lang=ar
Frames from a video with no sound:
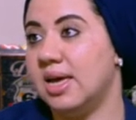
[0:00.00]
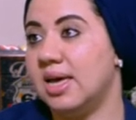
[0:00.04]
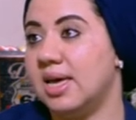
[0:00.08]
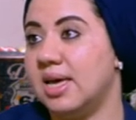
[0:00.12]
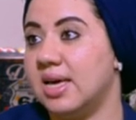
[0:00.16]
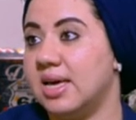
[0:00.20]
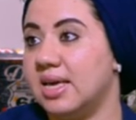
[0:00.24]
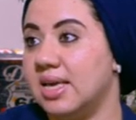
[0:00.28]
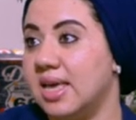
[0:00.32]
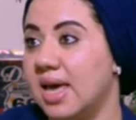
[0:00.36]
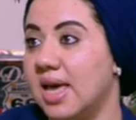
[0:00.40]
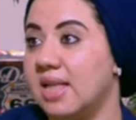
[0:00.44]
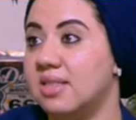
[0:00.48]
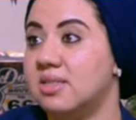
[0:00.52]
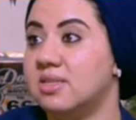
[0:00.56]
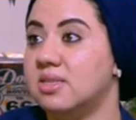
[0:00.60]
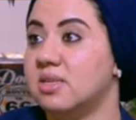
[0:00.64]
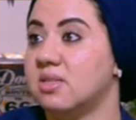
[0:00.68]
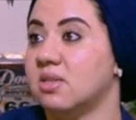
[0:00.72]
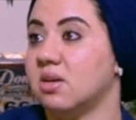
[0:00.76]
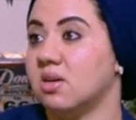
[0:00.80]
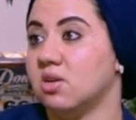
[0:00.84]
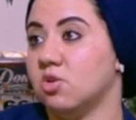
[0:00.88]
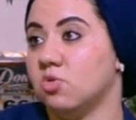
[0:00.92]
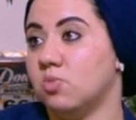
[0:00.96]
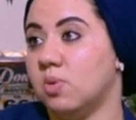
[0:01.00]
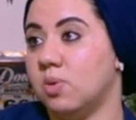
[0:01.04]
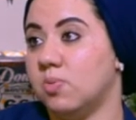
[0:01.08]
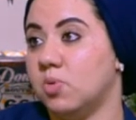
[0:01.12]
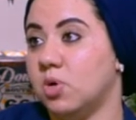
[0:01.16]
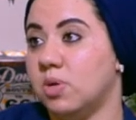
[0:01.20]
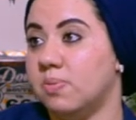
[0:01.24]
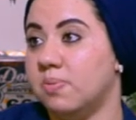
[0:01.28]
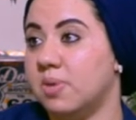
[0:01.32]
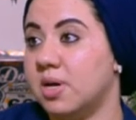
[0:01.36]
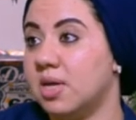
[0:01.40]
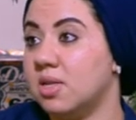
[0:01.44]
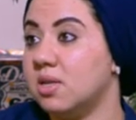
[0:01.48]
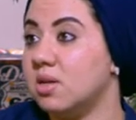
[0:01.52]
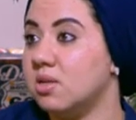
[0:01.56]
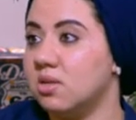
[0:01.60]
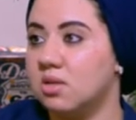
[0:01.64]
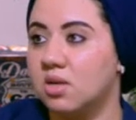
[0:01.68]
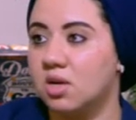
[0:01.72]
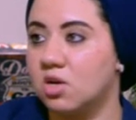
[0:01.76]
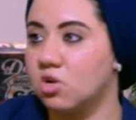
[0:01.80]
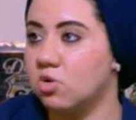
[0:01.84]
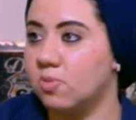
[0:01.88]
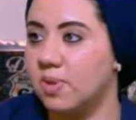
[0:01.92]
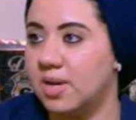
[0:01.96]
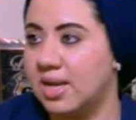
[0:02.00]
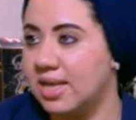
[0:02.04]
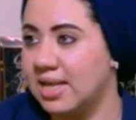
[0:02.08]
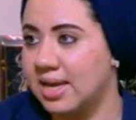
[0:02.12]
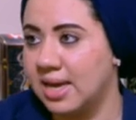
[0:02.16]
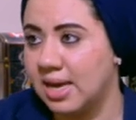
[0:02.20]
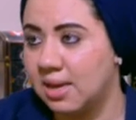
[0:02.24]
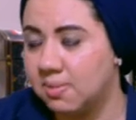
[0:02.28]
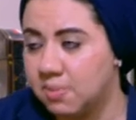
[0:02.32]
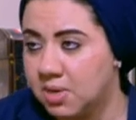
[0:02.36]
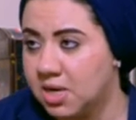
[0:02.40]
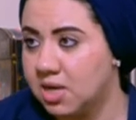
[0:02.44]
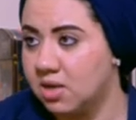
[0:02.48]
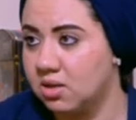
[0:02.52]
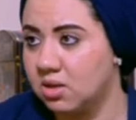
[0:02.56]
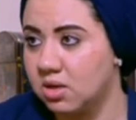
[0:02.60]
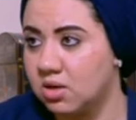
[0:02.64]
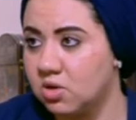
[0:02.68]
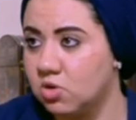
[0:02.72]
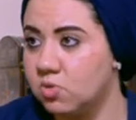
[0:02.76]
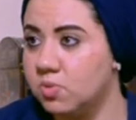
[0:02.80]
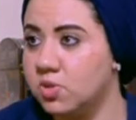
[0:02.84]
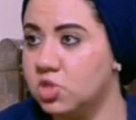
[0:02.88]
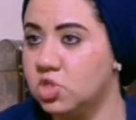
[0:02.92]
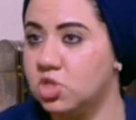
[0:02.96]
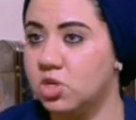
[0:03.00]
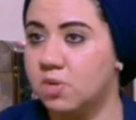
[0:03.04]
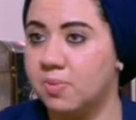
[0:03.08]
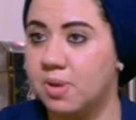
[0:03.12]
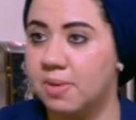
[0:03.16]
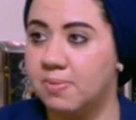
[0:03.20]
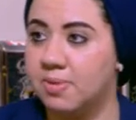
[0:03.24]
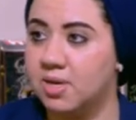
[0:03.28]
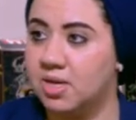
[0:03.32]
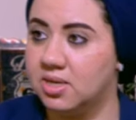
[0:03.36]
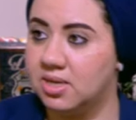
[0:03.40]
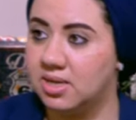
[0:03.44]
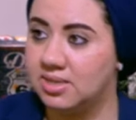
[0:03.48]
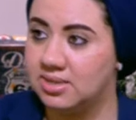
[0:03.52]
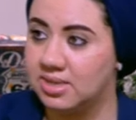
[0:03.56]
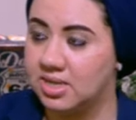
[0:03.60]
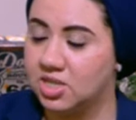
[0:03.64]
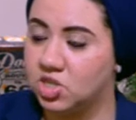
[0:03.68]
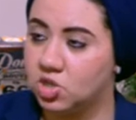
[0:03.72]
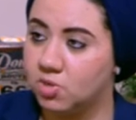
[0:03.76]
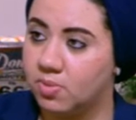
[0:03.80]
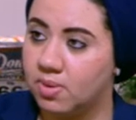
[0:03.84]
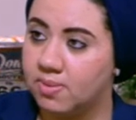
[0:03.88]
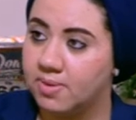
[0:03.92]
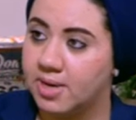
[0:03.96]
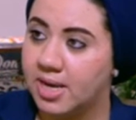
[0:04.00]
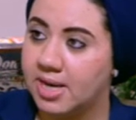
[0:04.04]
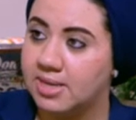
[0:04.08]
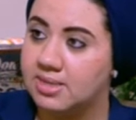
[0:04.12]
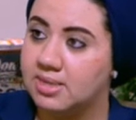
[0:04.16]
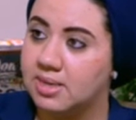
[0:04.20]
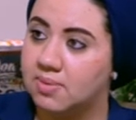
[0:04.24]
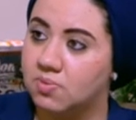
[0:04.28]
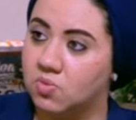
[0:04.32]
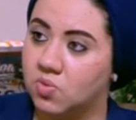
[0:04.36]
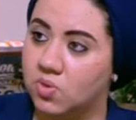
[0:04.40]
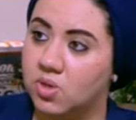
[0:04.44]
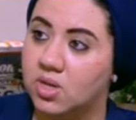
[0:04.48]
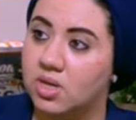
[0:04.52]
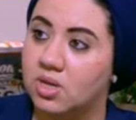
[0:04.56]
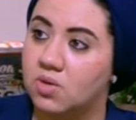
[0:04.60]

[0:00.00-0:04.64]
جاد دي تجربه مهمه جدا التجربه اللي انا جايه منها تجربه شباب تنسيق شباب الاحزاب